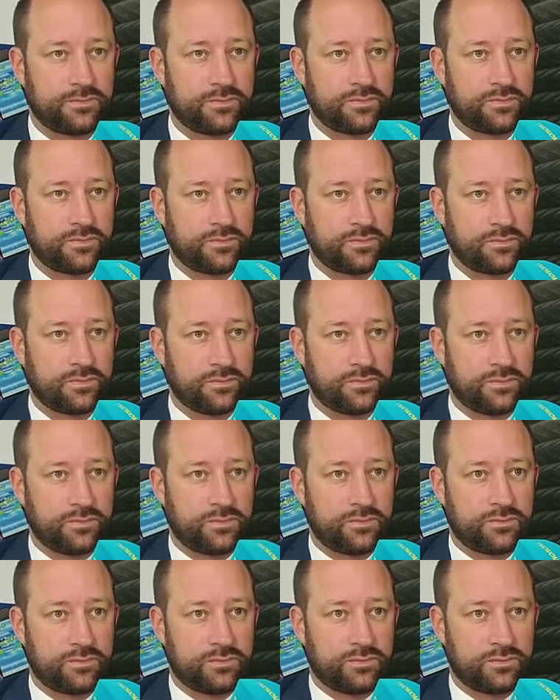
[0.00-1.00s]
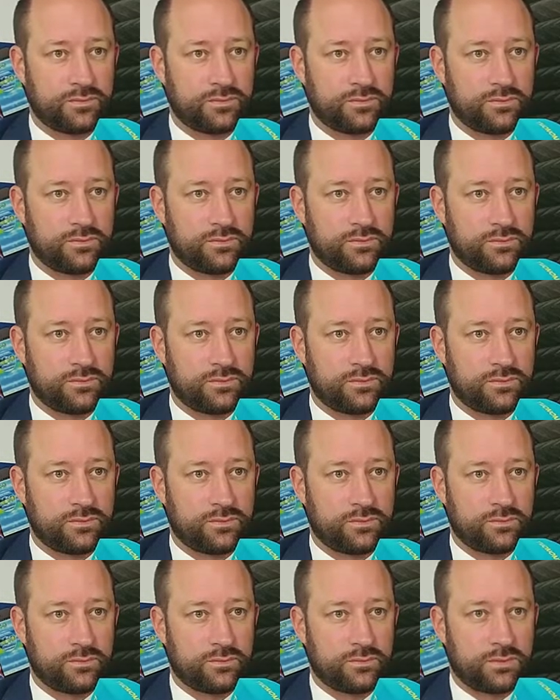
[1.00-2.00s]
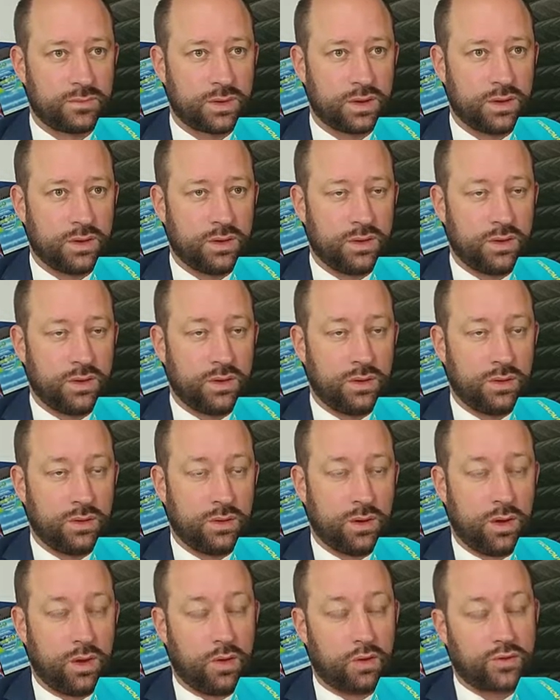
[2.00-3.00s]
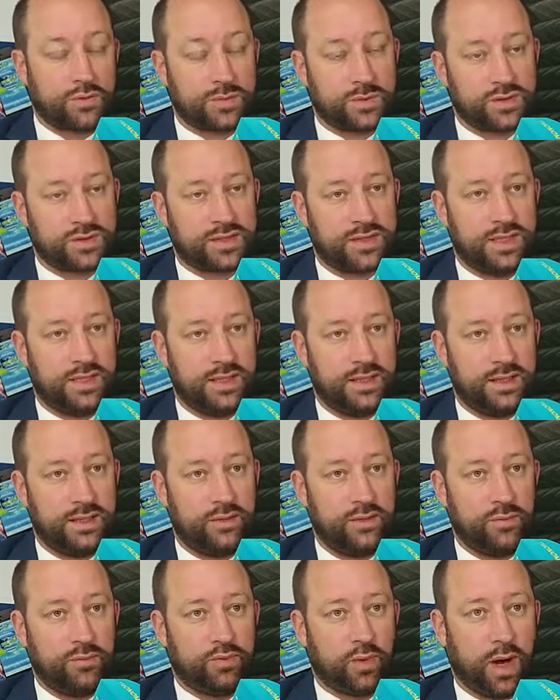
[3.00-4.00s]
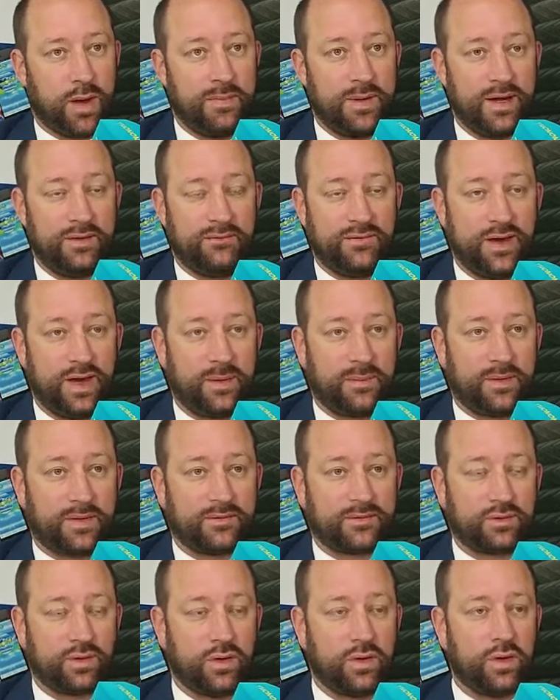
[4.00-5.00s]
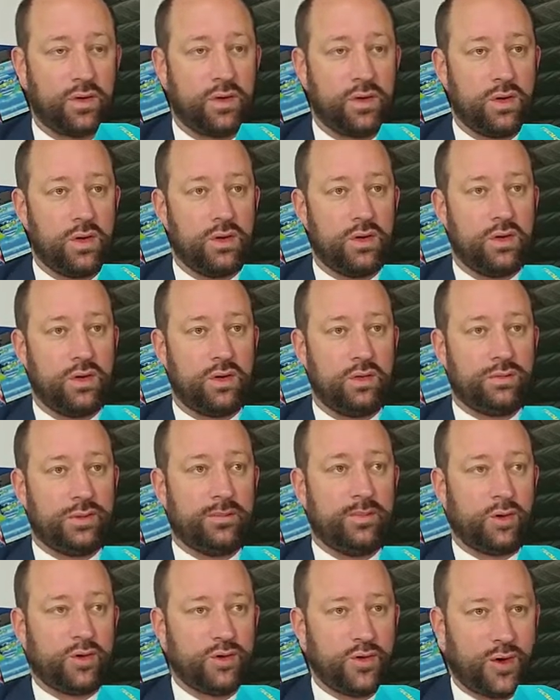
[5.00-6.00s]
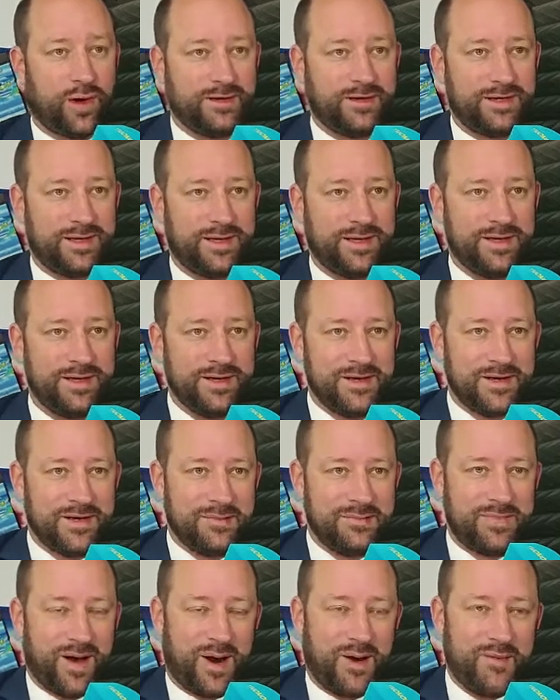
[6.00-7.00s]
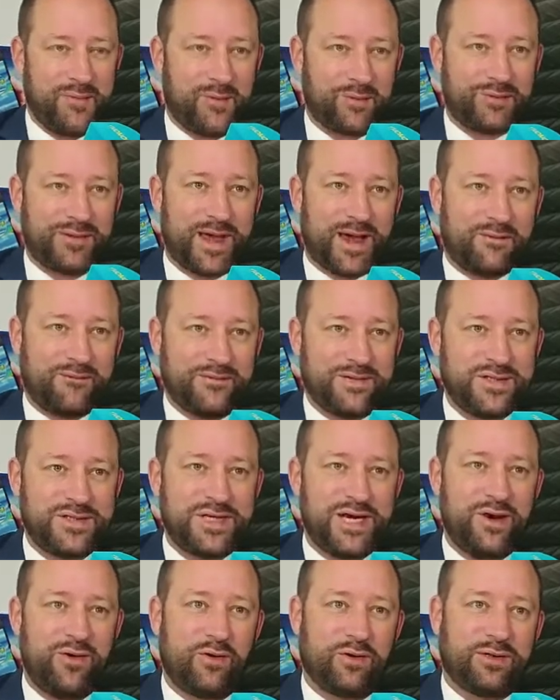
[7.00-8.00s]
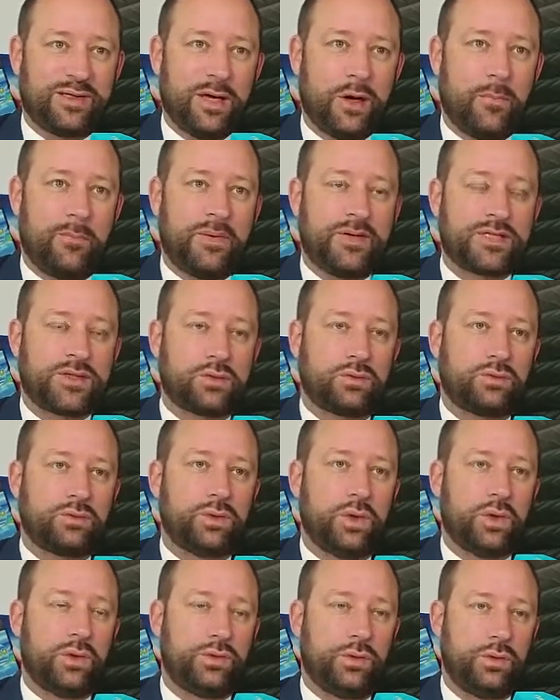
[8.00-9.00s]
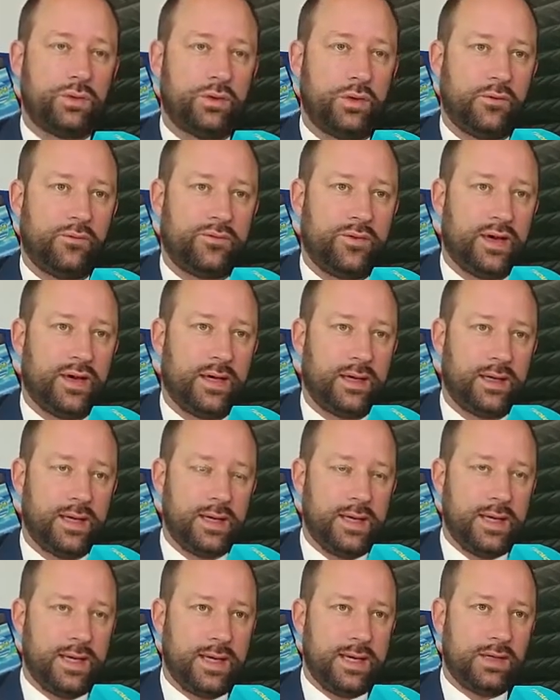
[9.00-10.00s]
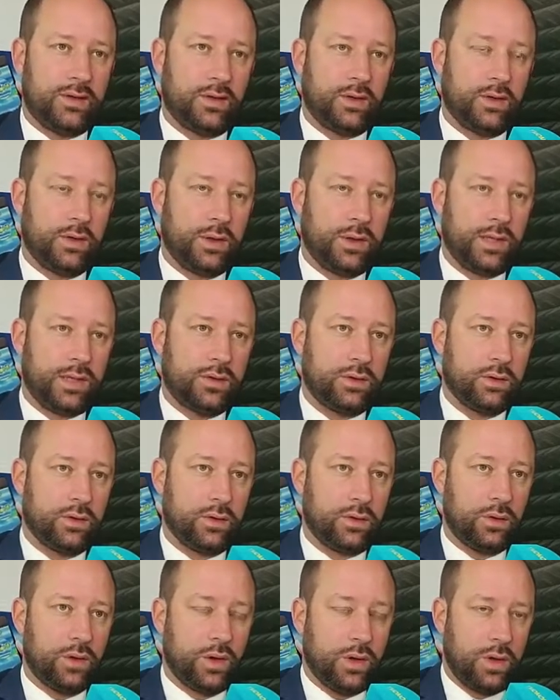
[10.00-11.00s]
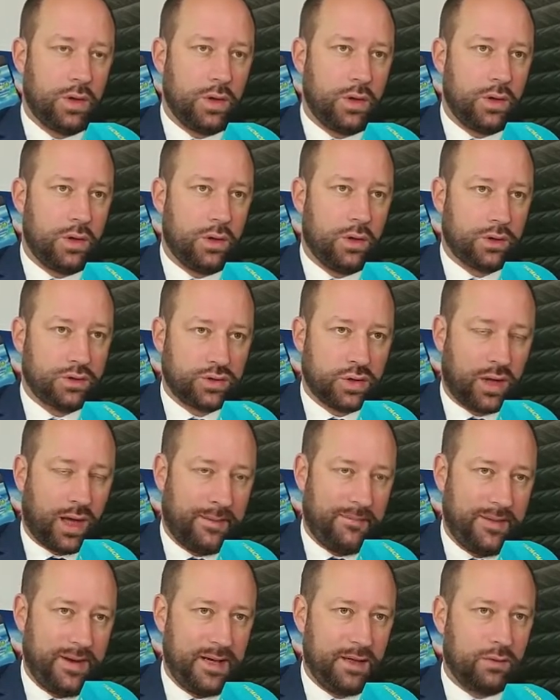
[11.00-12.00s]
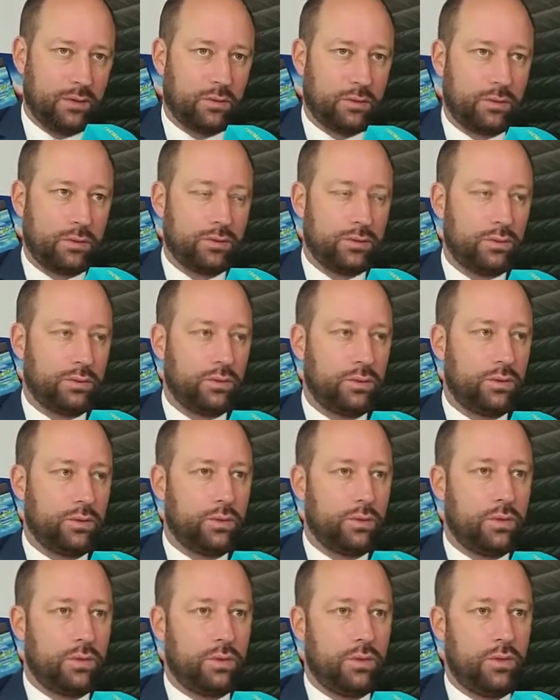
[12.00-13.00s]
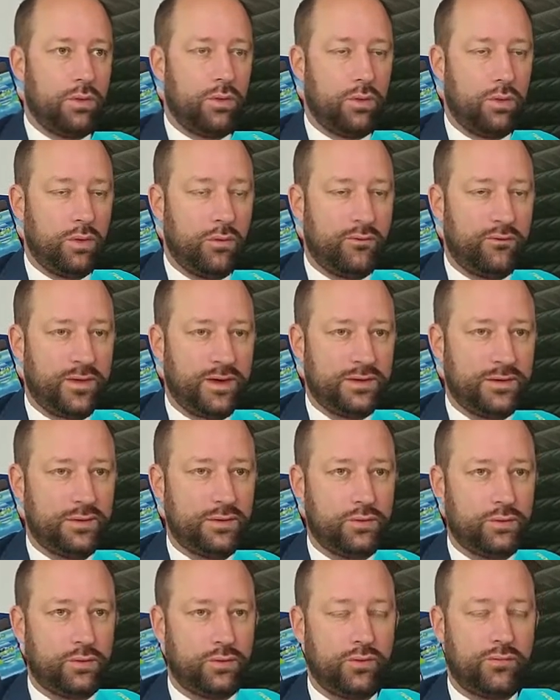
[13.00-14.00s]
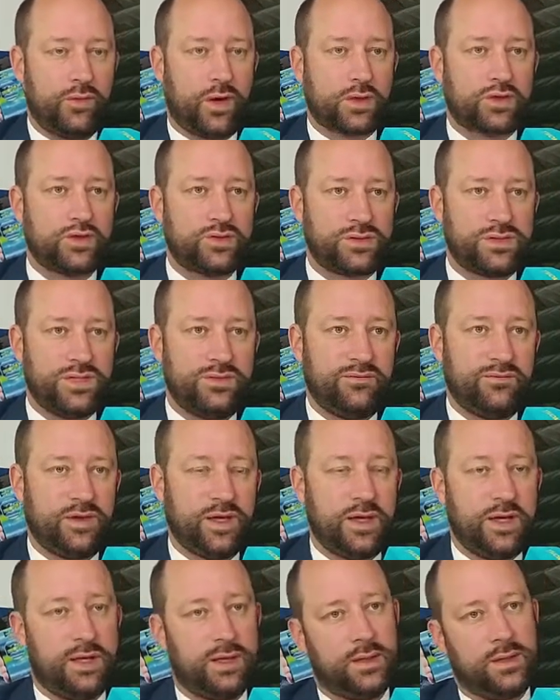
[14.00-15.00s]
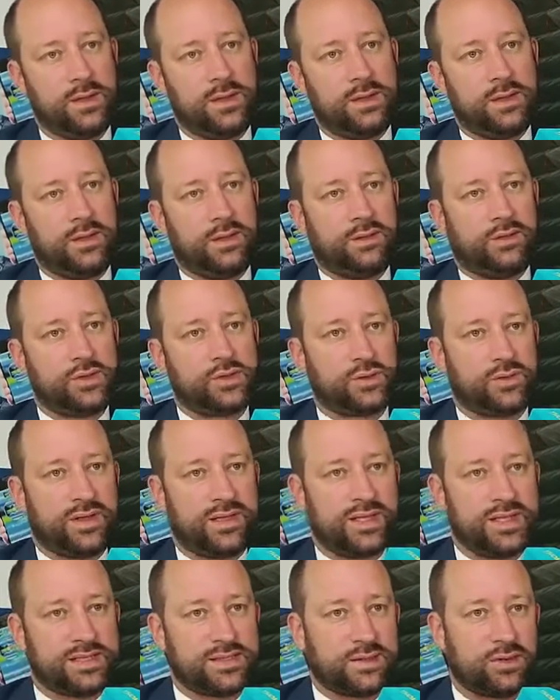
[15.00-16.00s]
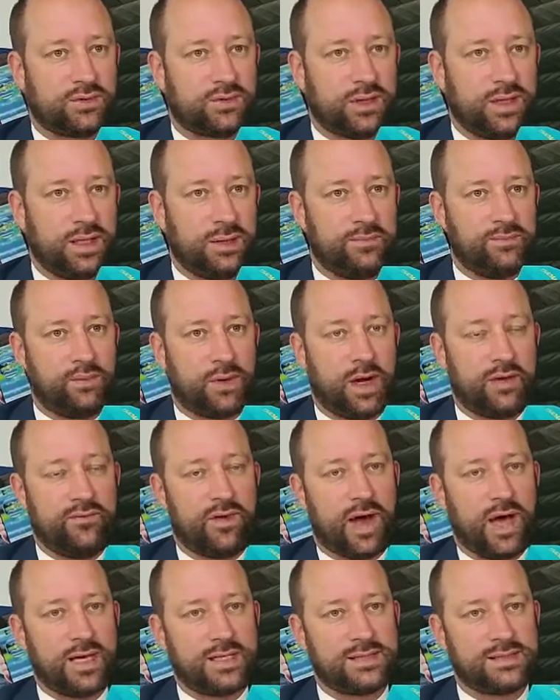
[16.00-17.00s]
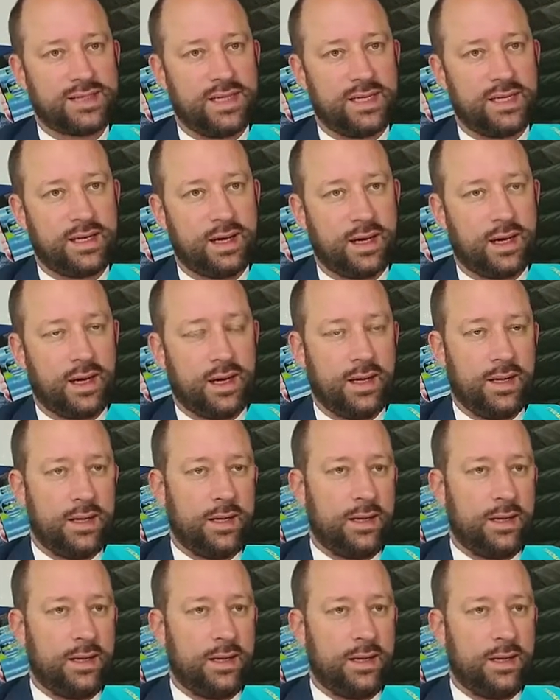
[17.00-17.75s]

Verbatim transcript: à imposer un pass sanitaire permanent alors je pense qu'il ne pourra pas le faire parce que euh, d'abord il y aura des parlementaires vigilants qui l'empêcheront de, de, le faire et que, et que euh, je le rappelle, euh, le, le, fait de devoir justifier de son état de santé pour avoir accès à,